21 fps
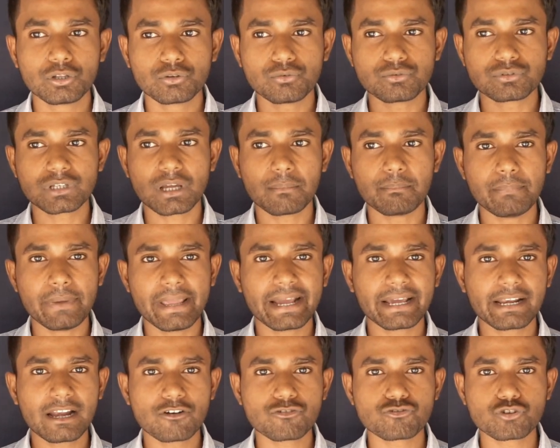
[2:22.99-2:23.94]
तो उसका
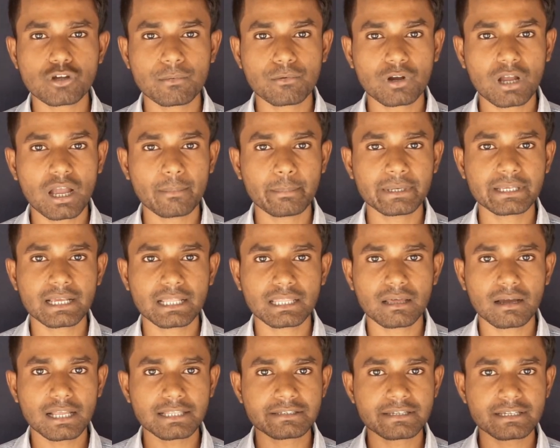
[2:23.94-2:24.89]
बैकग्राउंड जो है वो काफ़ी
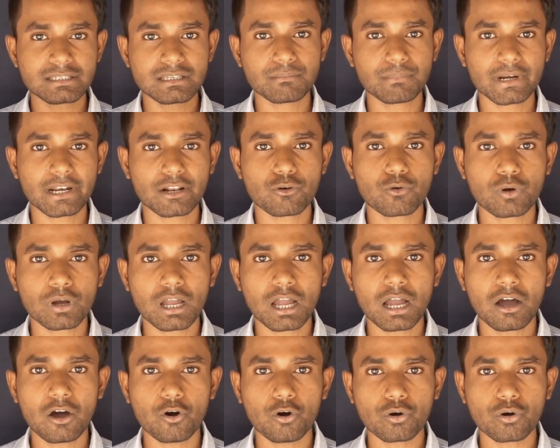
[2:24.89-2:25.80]
ज़्यादा अच्छे से ब्लर होगा